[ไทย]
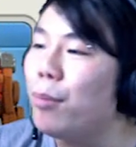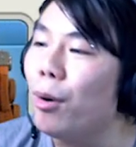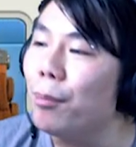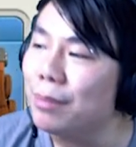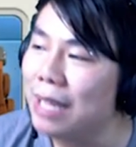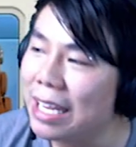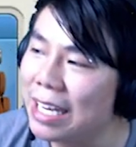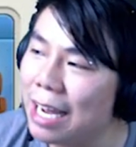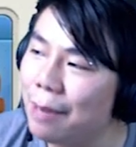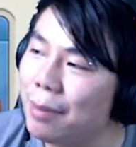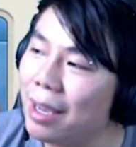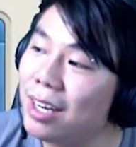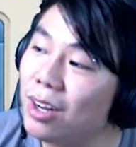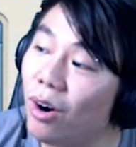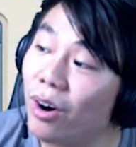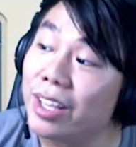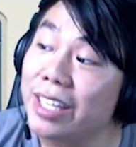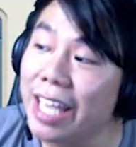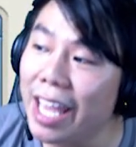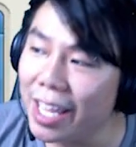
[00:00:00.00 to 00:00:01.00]
ผมแนะนำให้ล
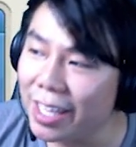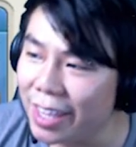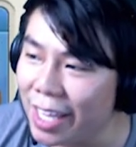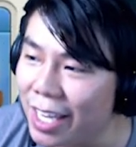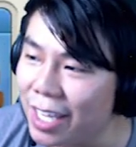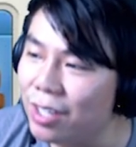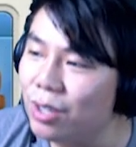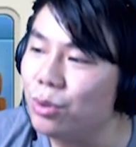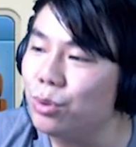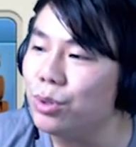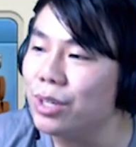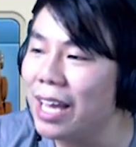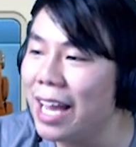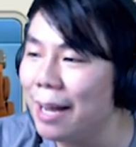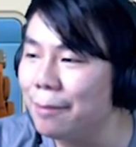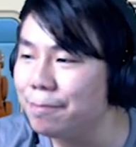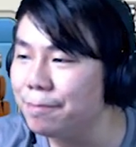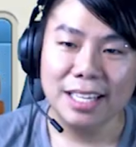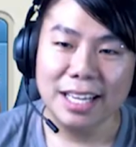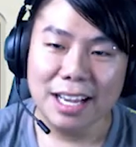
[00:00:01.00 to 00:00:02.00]
องเยติดูนะค
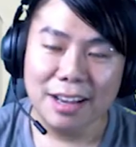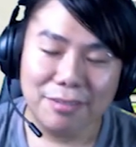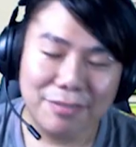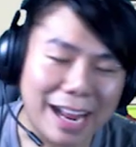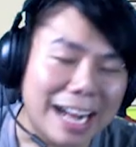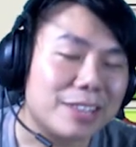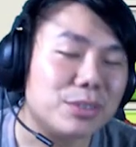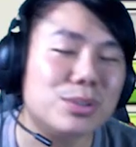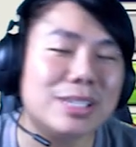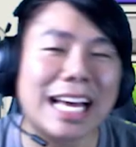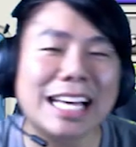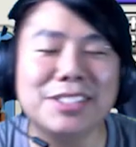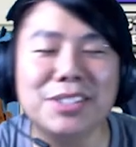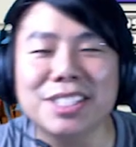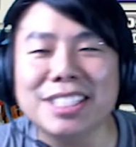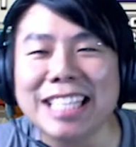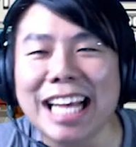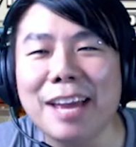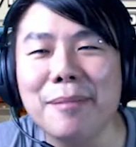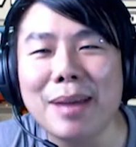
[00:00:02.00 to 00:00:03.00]
รับ ฟังดูน่าส
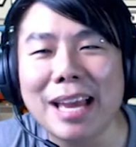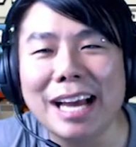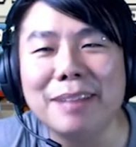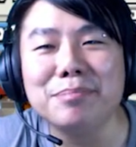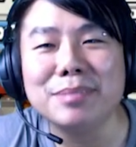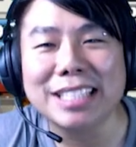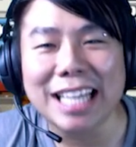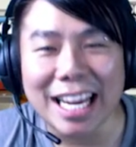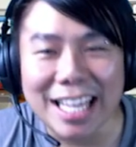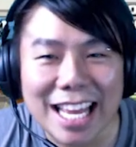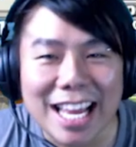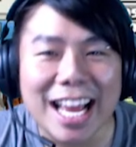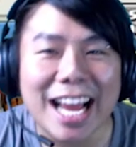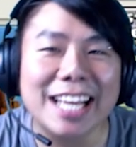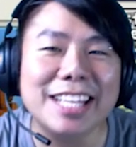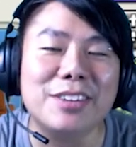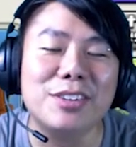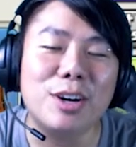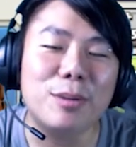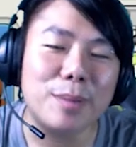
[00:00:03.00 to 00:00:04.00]
นใจไหมครับใช้ยังไง
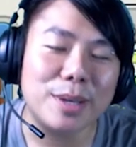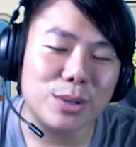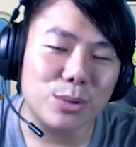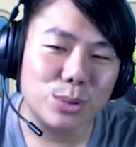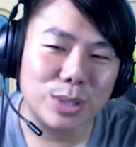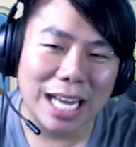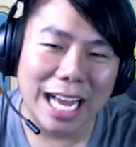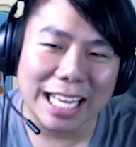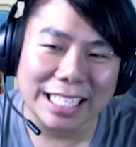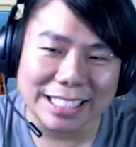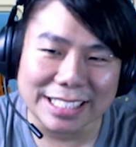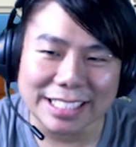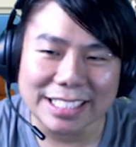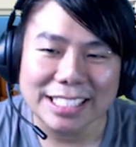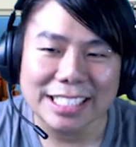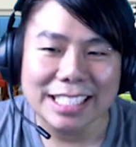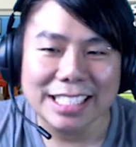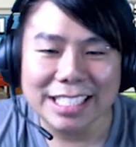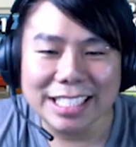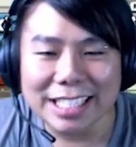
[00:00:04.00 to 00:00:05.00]
เดี๋ยวเราไปดูกัน
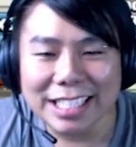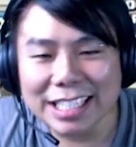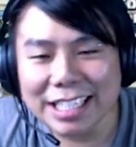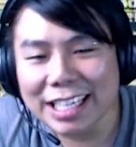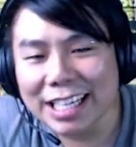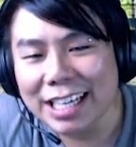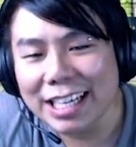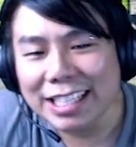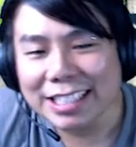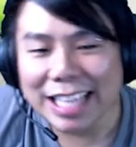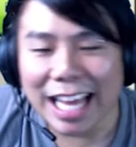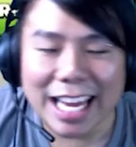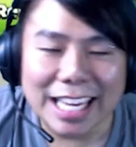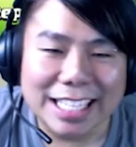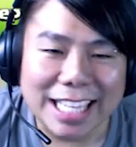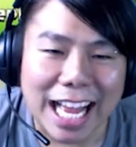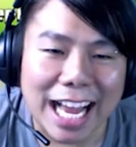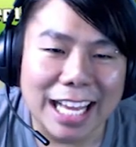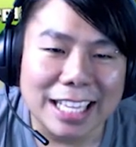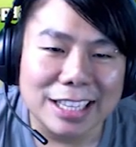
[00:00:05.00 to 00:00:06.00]
ไท
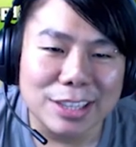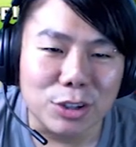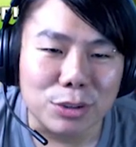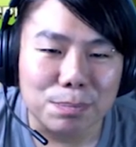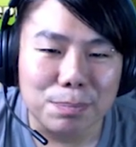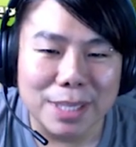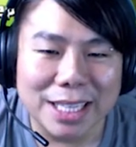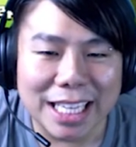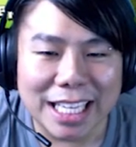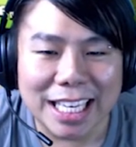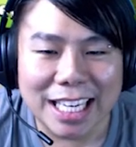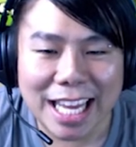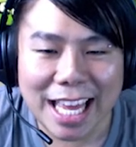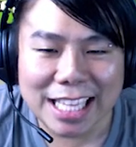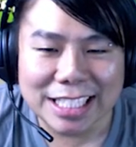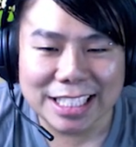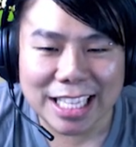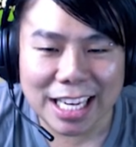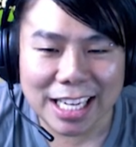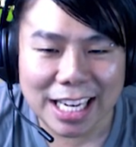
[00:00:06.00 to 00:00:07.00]
ทันหลุดไปตีเล
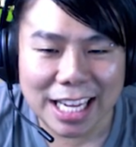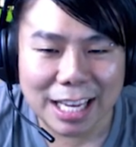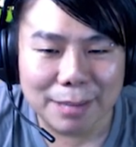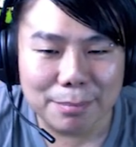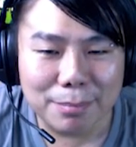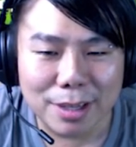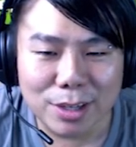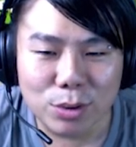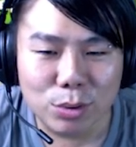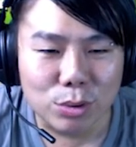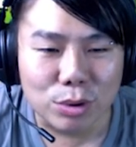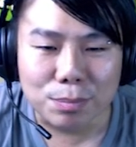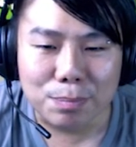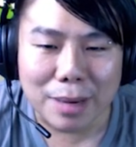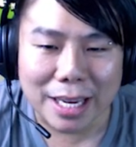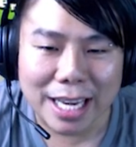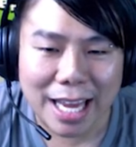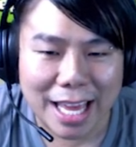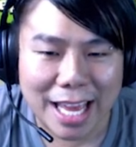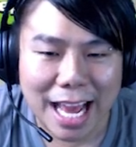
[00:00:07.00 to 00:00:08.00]
เจนด์นะครับไม่รู้หลุดไป
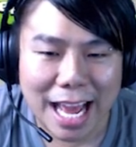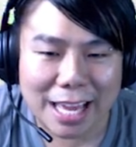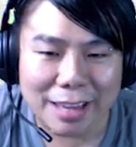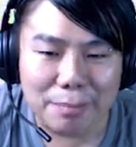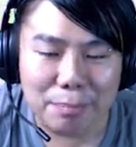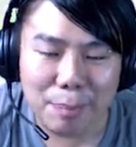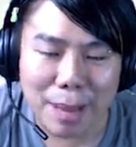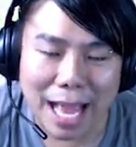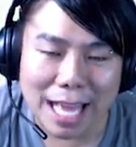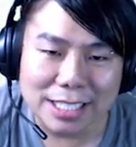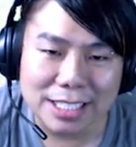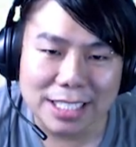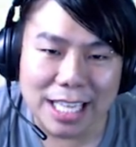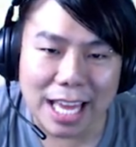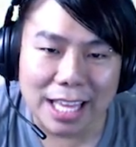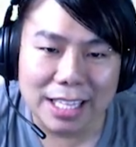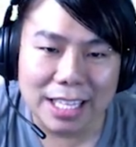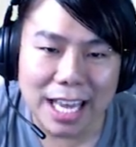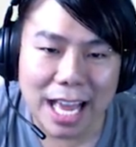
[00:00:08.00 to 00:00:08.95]
ได้ไง8ด0 0น